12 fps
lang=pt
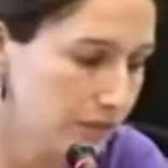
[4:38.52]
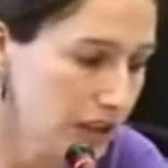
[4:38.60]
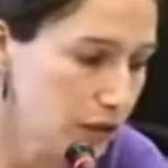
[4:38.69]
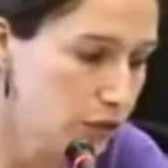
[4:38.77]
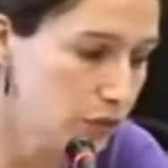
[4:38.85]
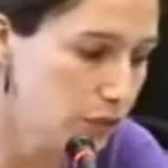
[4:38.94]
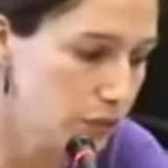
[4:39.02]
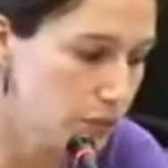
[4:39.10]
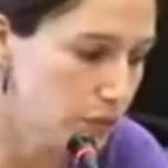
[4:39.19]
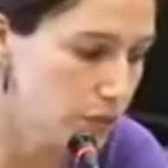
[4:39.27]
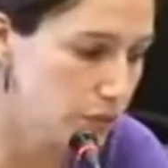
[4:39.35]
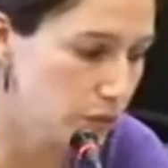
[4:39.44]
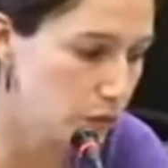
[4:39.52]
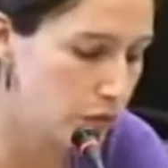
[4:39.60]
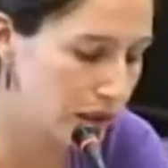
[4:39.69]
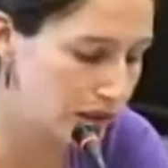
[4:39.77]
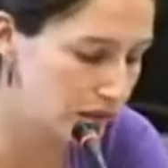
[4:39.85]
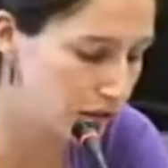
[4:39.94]
no, no
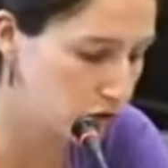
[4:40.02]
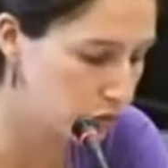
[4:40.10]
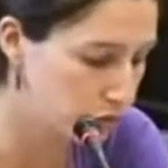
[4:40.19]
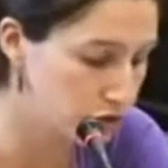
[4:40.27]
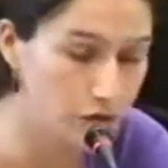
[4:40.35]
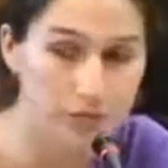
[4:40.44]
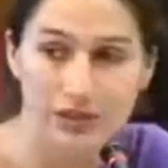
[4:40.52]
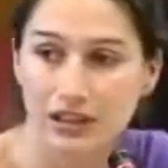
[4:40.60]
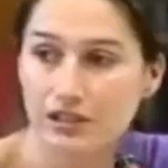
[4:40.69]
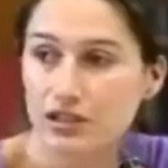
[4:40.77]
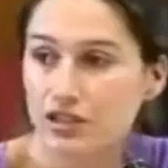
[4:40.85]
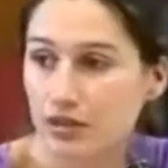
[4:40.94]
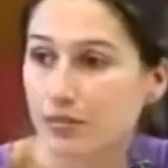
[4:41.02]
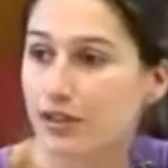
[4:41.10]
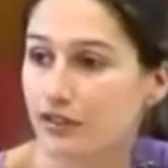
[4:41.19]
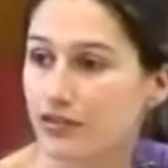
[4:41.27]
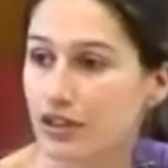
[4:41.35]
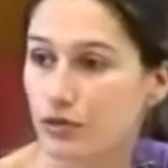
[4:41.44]
quadro das suas competências,
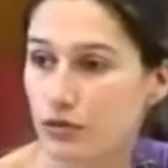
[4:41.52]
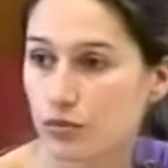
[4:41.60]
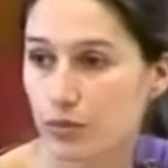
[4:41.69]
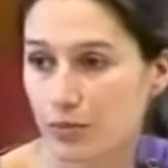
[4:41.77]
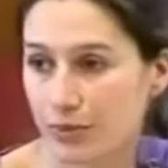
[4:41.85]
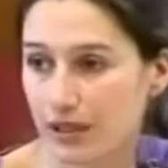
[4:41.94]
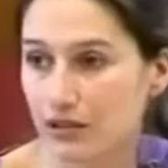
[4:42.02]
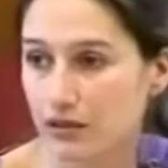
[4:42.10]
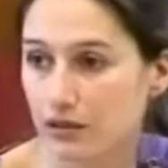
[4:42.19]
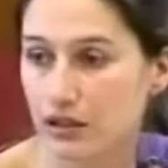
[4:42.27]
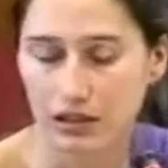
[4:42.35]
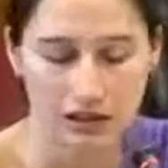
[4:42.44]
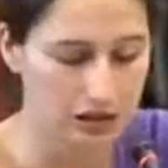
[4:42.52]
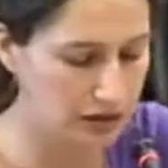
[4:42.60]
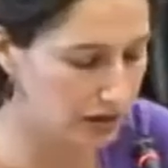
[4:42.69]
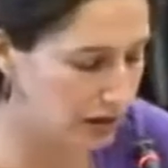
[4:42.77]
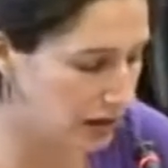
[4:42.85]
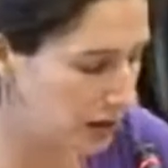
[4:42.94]
também fará o seu papel
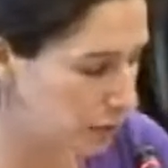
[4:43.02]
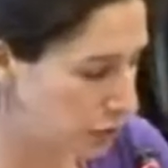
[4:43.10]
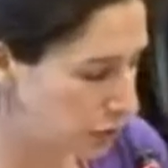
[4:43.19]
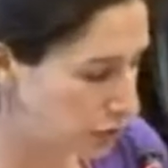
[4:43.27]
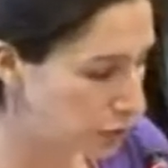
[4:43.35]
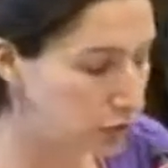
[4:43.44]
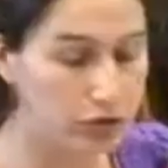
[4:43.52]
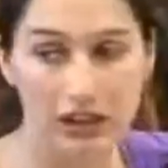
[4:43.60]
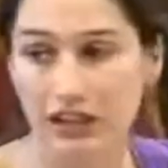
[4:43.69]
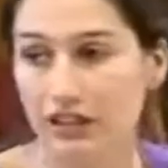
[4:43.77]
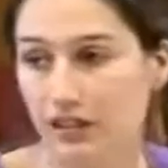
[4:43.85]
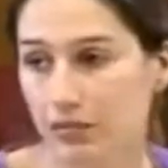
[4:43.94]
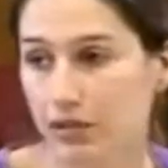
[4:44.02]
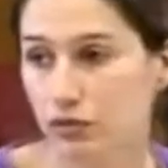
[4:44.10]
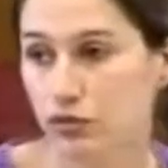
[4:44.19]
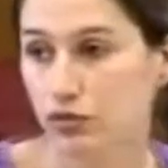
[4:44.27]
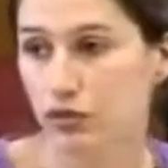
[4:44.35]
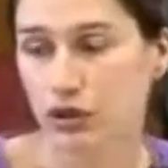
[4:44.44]
e, e teremos depois oportunidade também
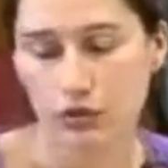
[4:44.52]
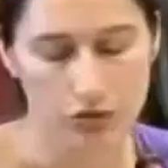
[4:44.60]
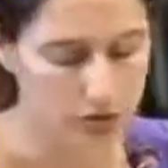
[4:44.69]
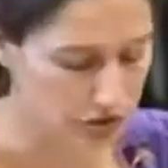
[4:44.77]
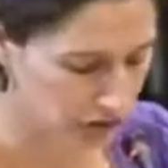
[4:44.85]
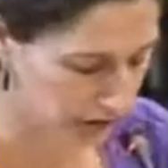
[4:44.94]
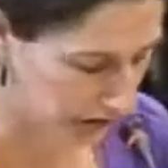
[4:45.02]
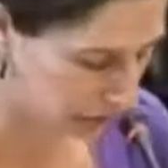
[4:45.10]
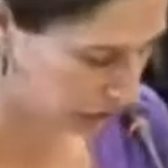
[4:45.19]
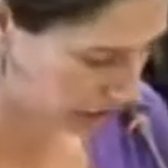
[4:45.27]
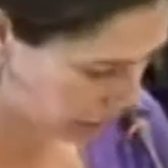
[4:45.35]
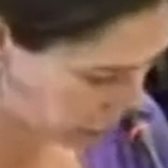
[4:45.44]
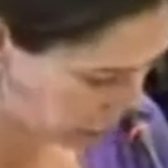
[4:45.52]
de discutir com o Sr. Secretário de Estado.